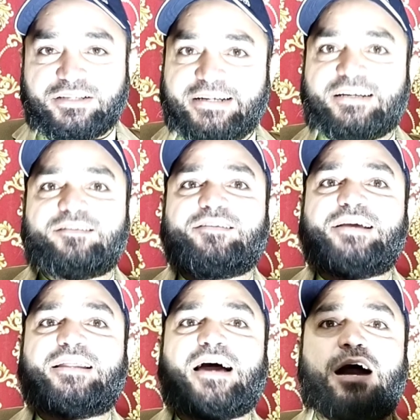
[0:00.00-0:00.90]
पांच लीटर
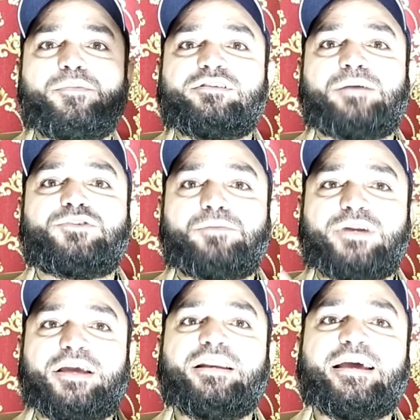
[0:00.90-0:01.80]
से ज़्यादा आबे
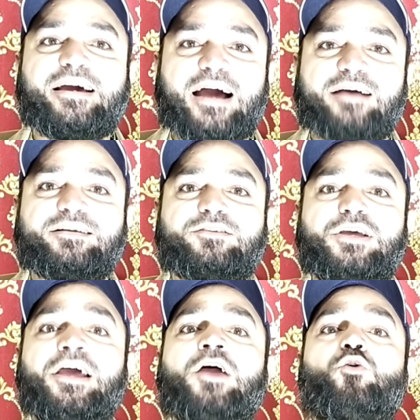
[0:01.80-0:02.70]
जमजम नहीं लेकर आ
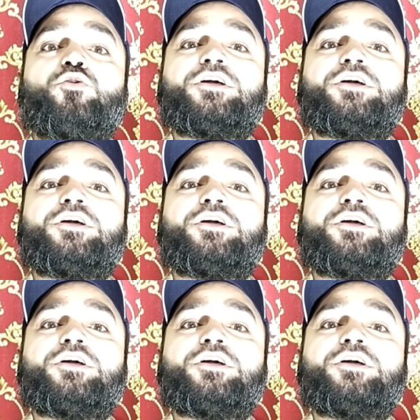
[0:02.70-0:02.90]
सकते